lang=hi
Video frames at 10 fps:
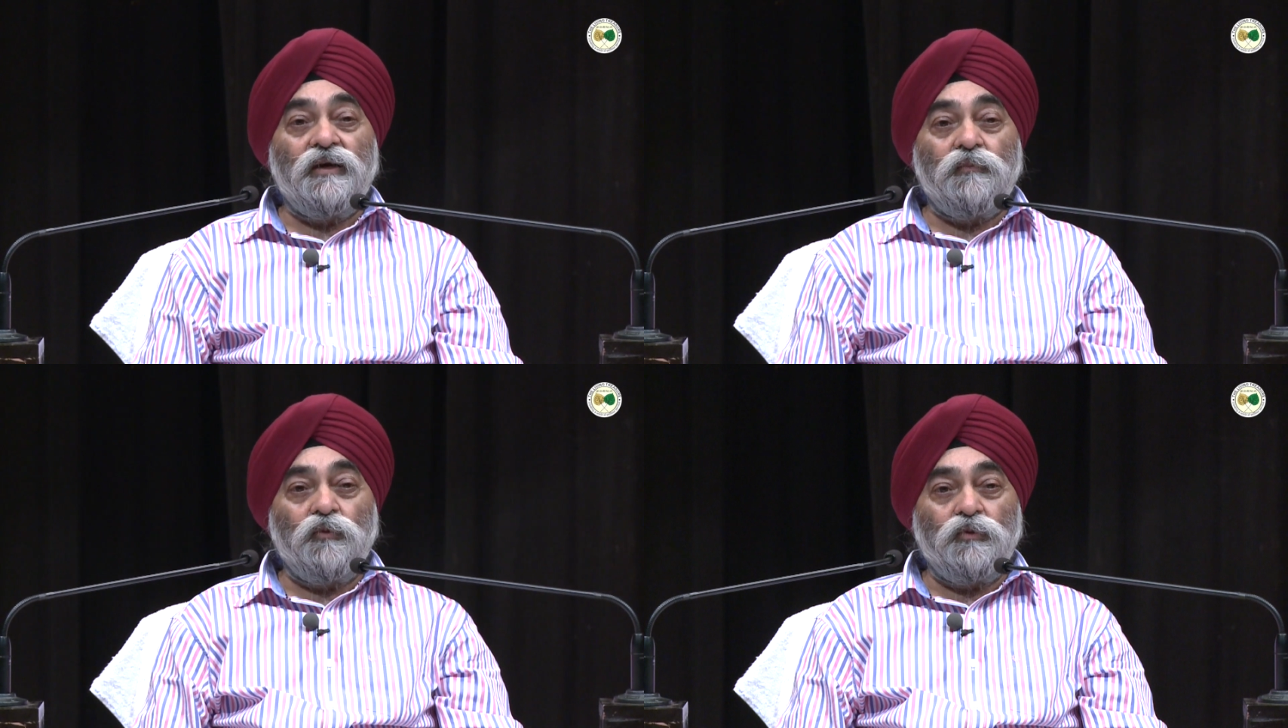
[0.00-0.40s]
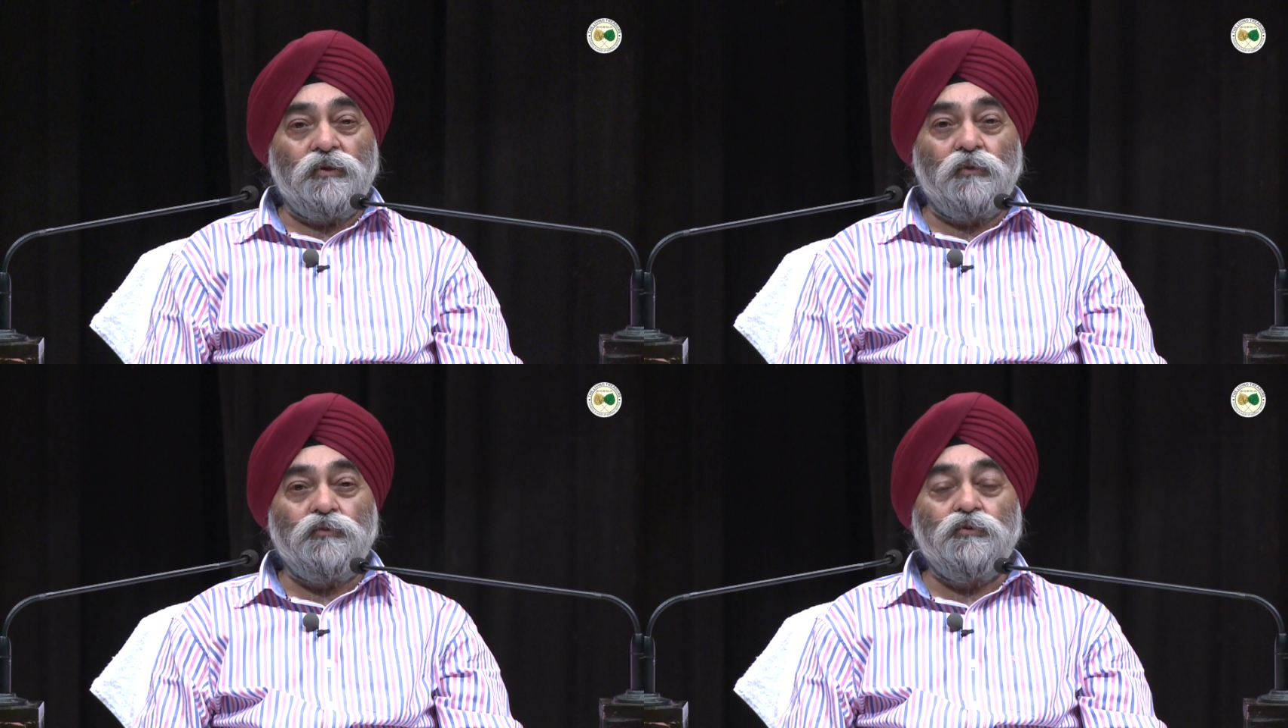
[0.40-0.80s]
क्या
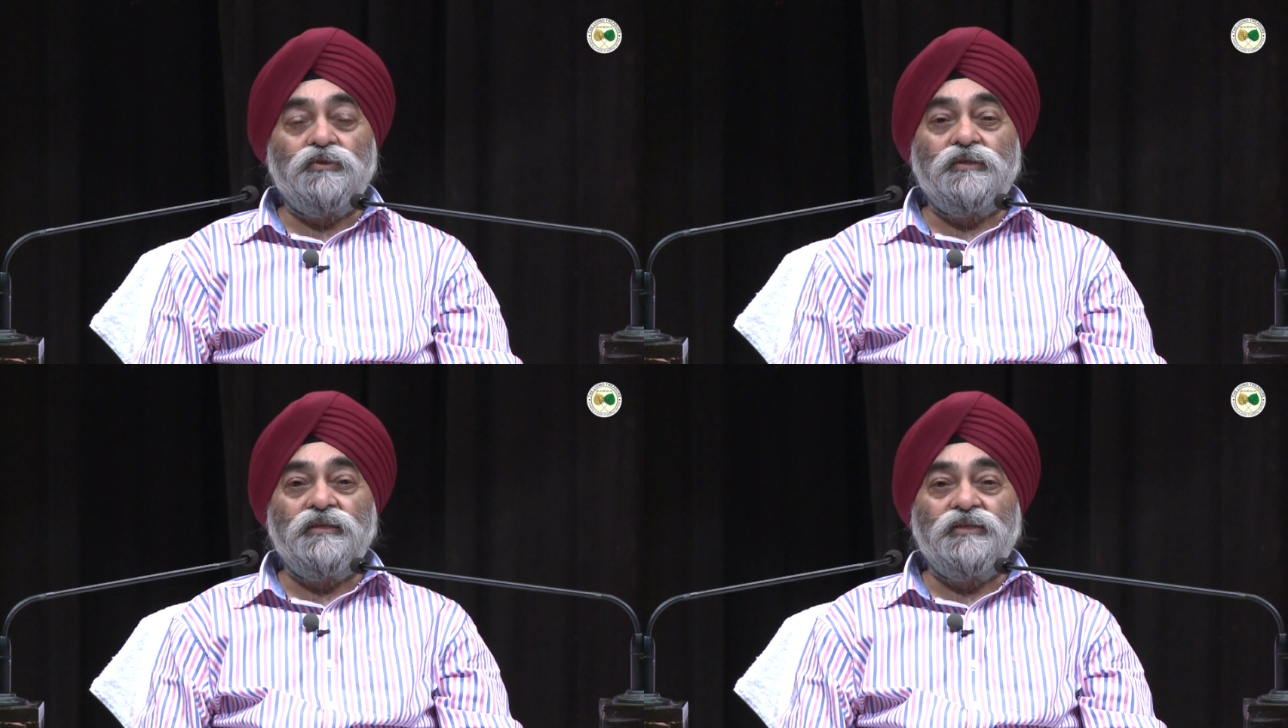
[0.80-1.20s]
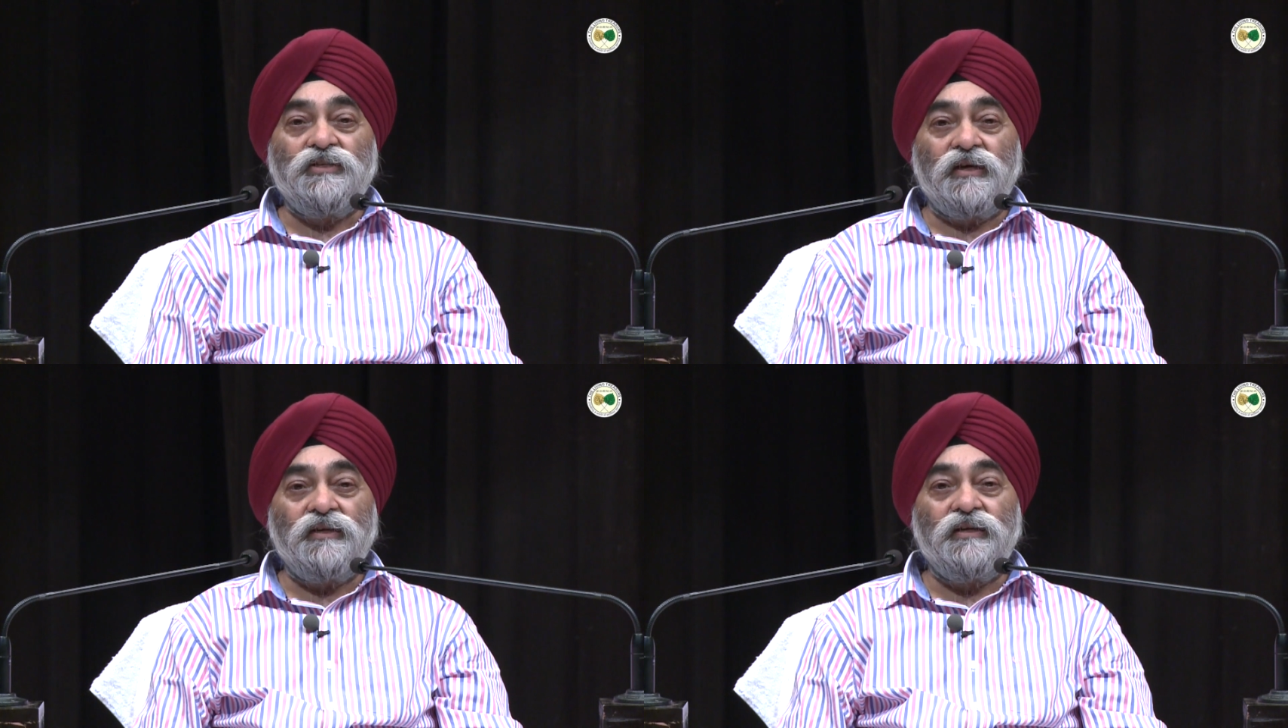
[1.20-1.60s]
बोलता हूँ तो इसकी
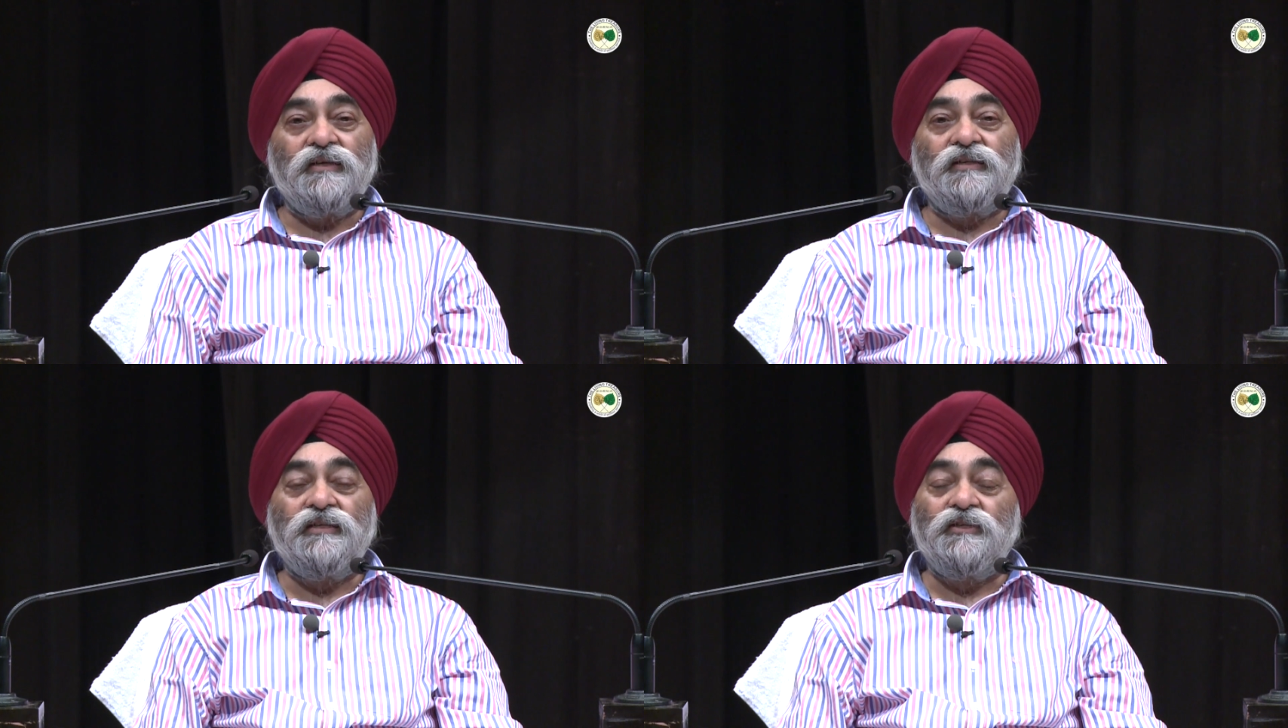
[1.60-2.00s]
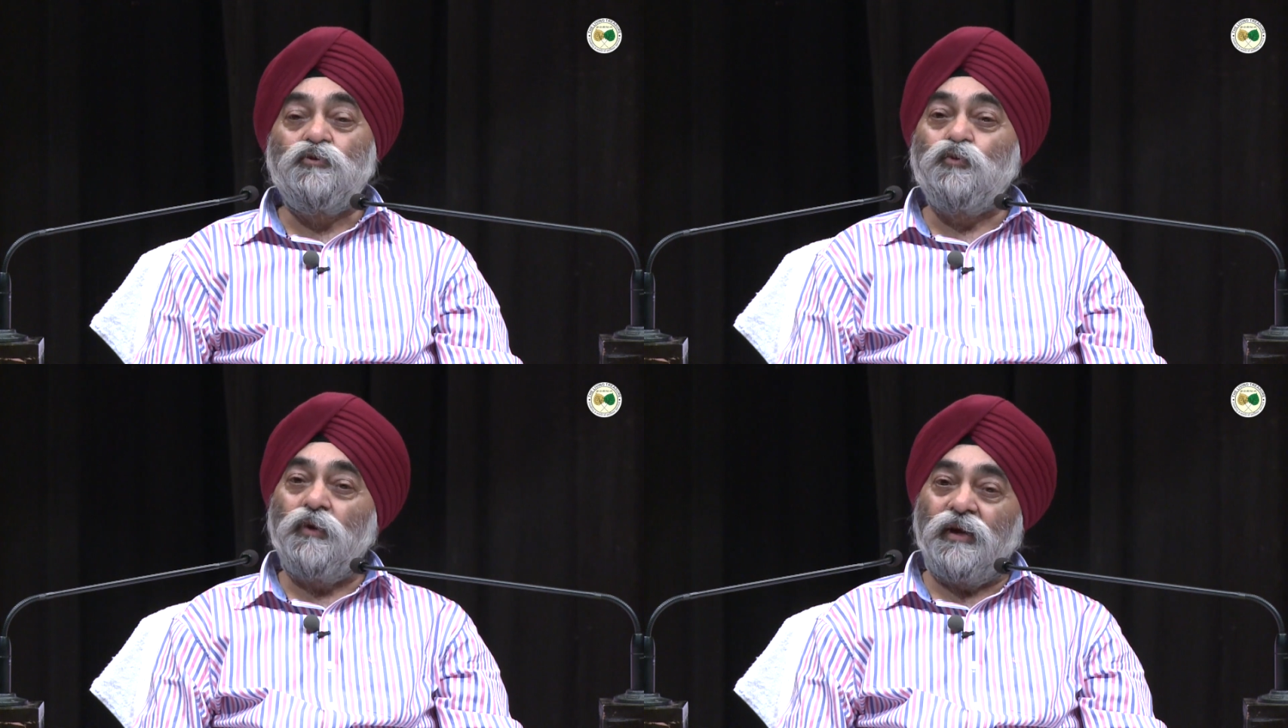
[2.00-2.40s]
निशानी है ठीक
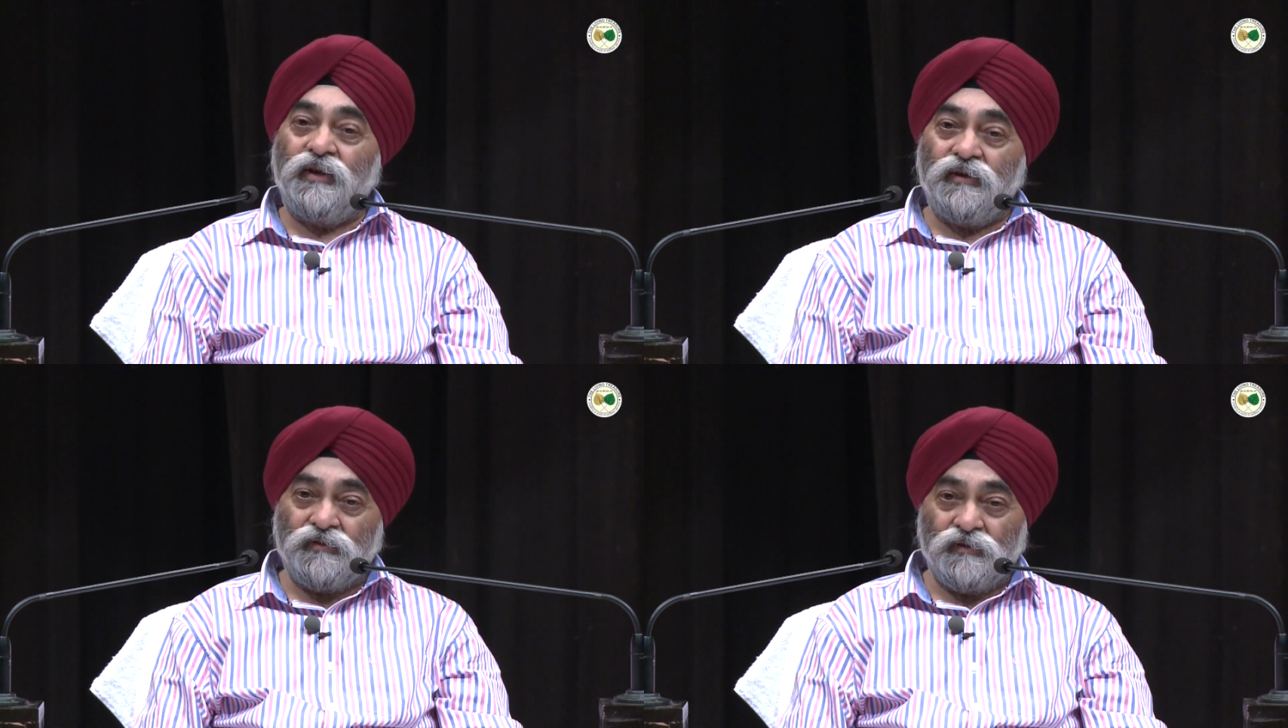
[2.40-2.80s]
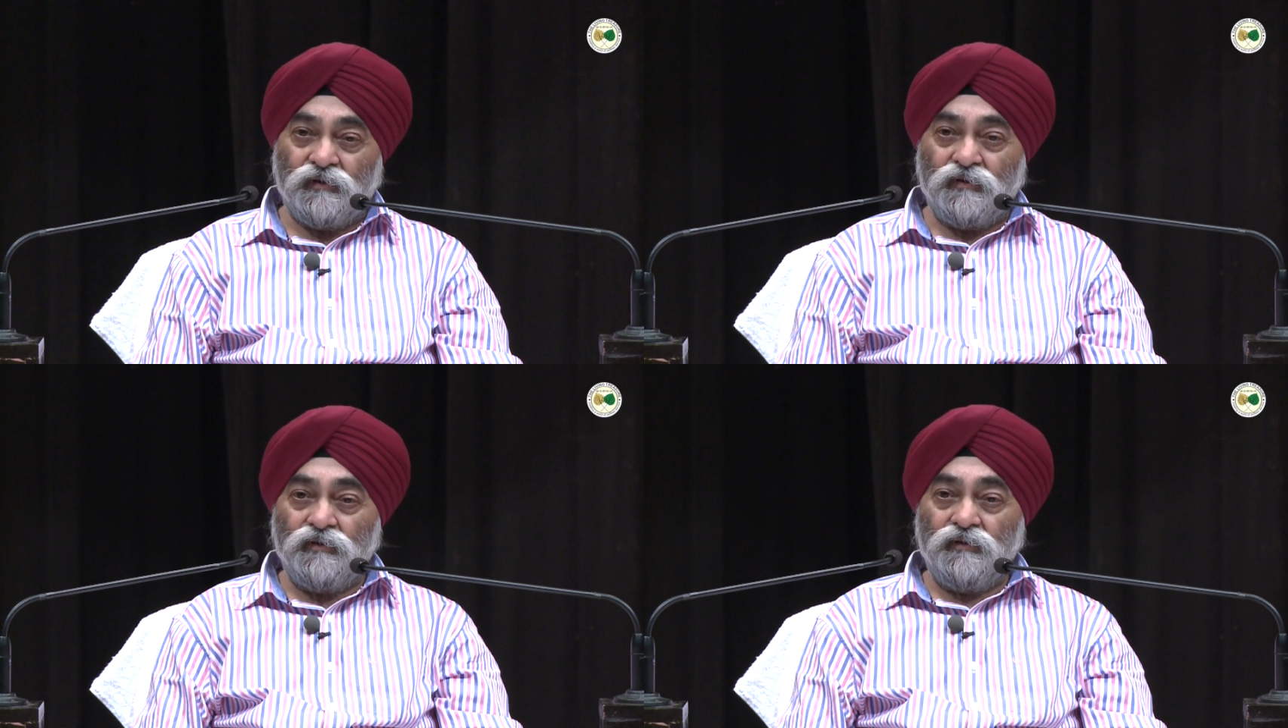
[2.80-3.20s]
सुना नहीं था